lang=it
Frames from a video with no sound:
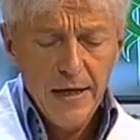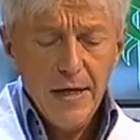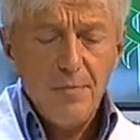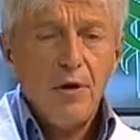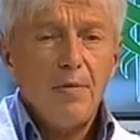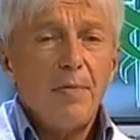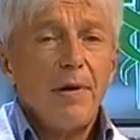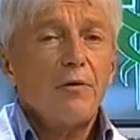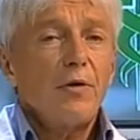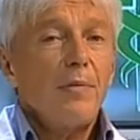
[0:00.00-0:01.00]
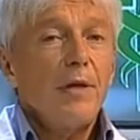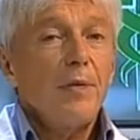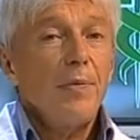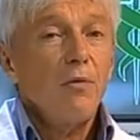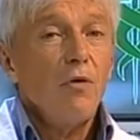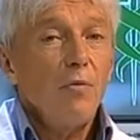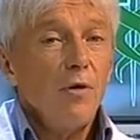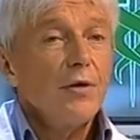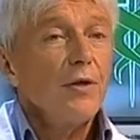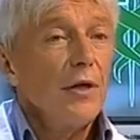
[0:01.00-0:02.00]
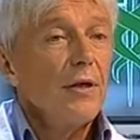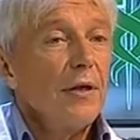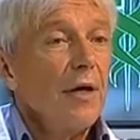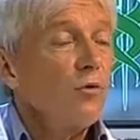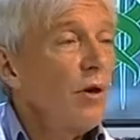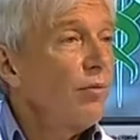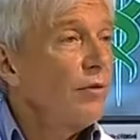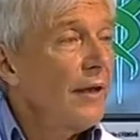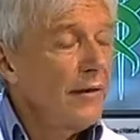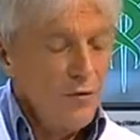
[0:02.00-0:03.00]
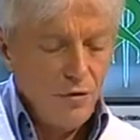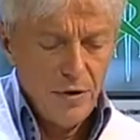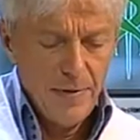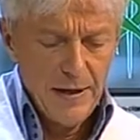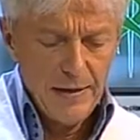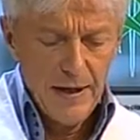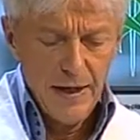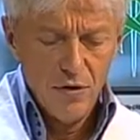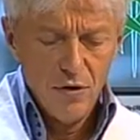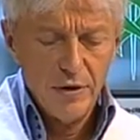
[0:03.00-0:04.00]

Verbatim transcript: Poi abbiamo parlato dei rimedi per l'uomo, oggi dedichiamo una puntata giustamente alla donna.